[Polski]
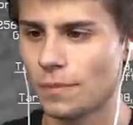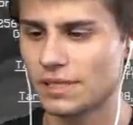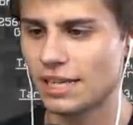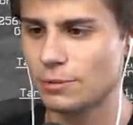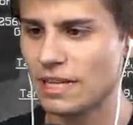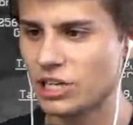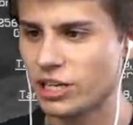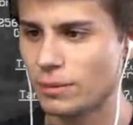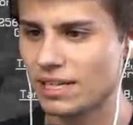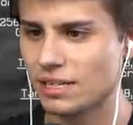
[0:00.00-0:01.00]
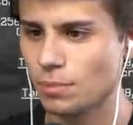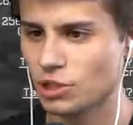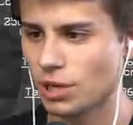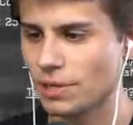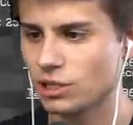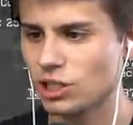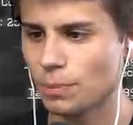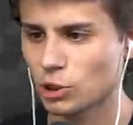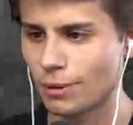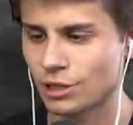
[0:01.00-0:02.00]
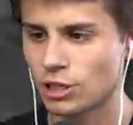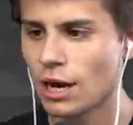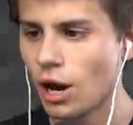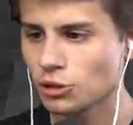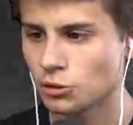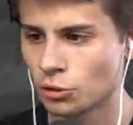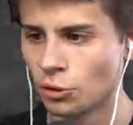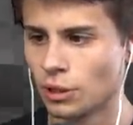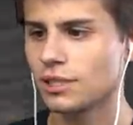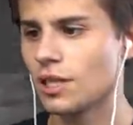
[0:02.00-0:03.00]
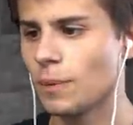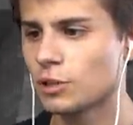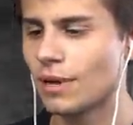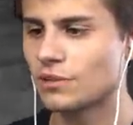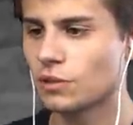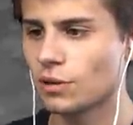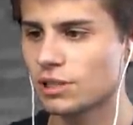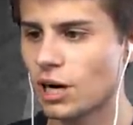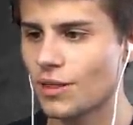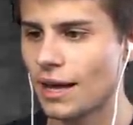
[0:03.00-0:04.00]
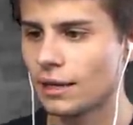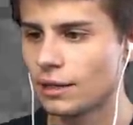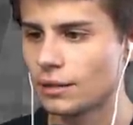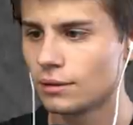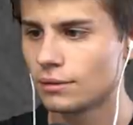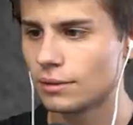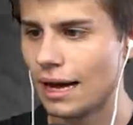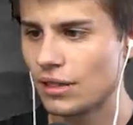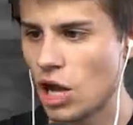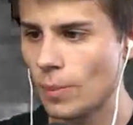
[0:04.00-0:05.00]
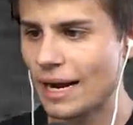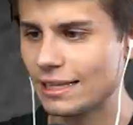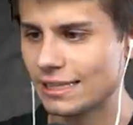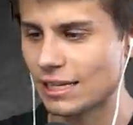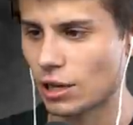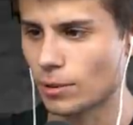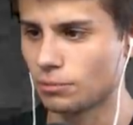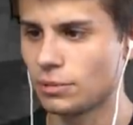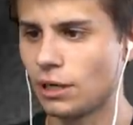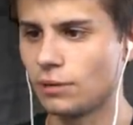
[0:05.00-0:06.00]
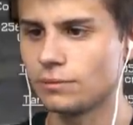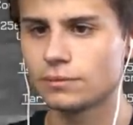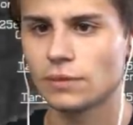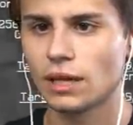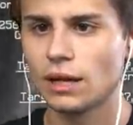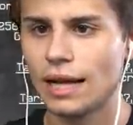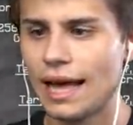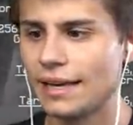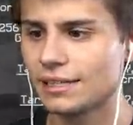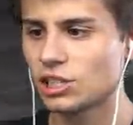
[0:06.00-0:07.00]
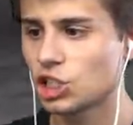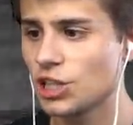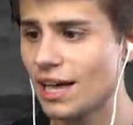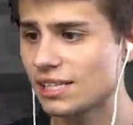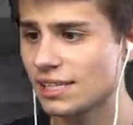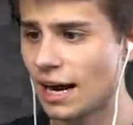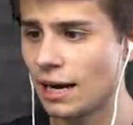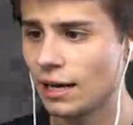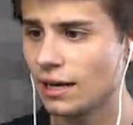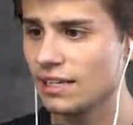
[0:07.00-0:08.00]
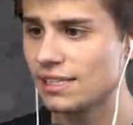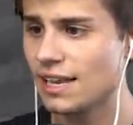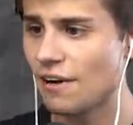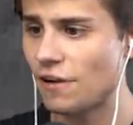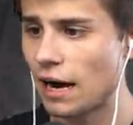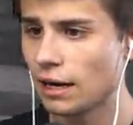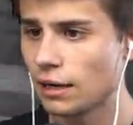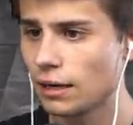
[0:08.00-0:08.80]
Jesteśmy na 17 poziomie. Gdzie ty poszłaś? Chodź okay. tu! Gdzie ty poszłaś? Nie w którą wiem. stronę? Nie a Wiem. dobra, idę za tobą. Idę O. przed siebie. Ej, jest trzynastka! i Jest lawa!